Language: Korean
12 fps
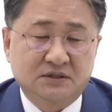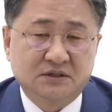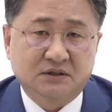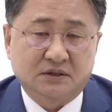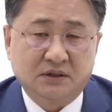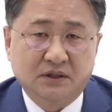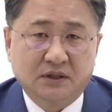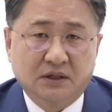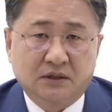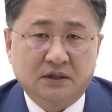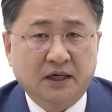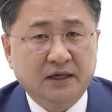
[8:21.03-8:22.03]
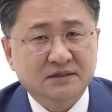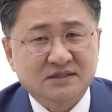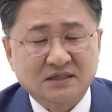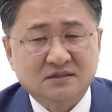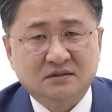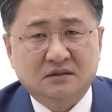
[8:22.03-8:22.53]
즉, 개인
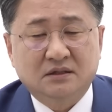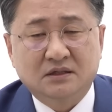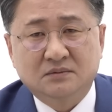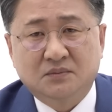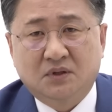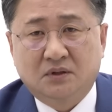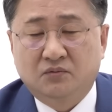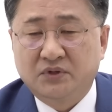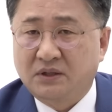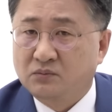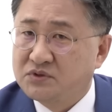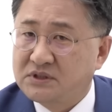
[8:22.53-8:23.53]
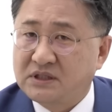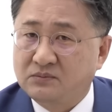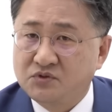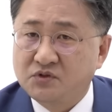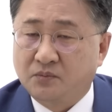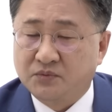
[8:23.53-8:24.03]
사적 거래는 뭐 우리가 문제
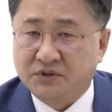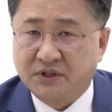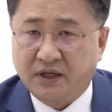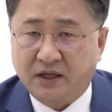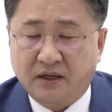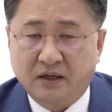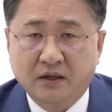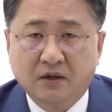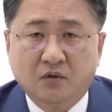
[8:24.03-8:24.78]
삼을 수 없는데